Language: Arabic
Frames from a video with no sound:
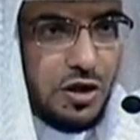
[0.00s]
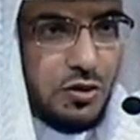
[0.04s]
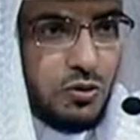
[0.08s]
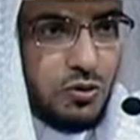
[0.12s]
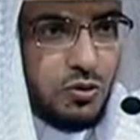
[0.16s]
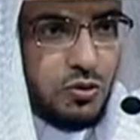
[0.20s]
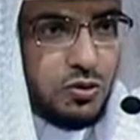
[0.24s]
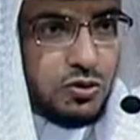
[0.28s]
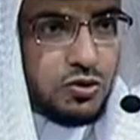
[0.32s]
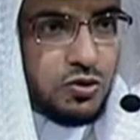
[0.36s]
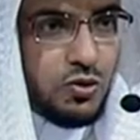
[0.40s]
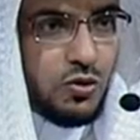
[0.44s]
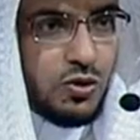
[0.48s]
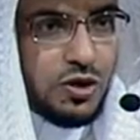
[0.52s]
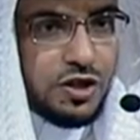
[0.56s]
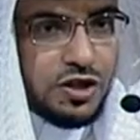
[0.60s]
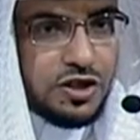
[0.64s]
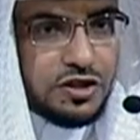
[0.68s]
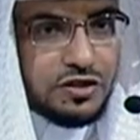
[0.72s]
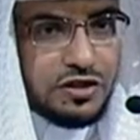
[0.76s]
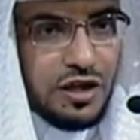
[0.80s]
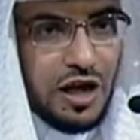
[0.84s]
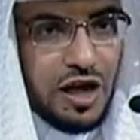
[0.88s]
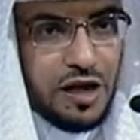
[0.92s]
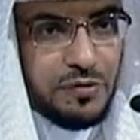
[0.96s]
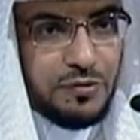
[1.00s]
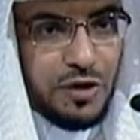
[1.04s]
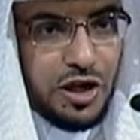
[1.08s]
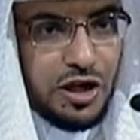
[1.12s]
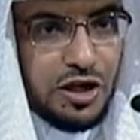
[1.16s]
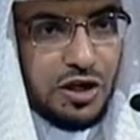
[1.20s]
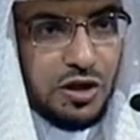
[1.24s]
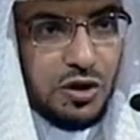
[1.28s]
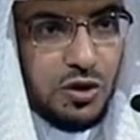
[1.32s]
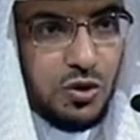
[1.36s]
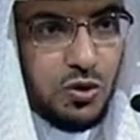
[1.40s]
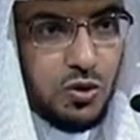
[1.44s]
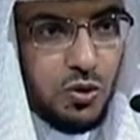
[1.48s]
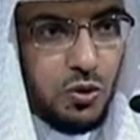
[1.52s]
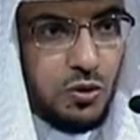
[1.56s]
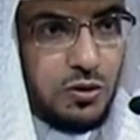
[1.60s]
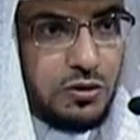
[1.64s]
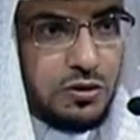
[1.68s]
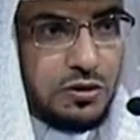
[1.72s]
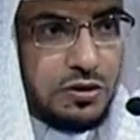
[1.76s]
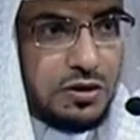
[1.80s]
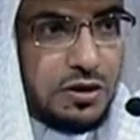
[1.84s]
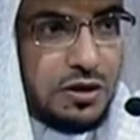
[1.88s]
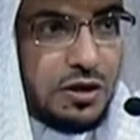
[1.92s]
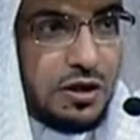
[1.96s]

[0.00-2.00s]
اوتوا الكتاب حل